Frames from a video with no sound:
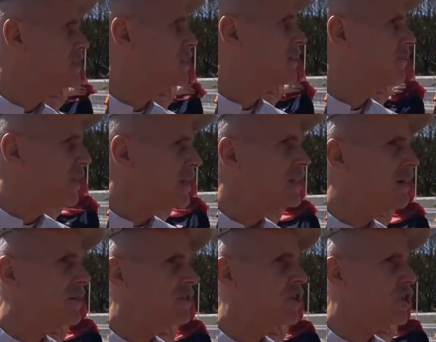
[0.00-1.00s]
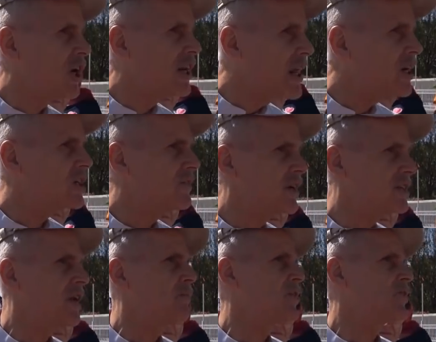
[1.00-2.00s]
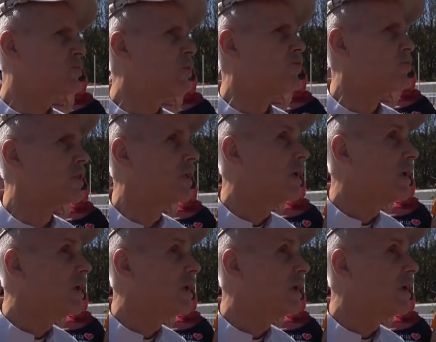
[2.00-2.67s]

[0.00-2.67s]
зловредного, тяжелейшего экзамена TOEFL.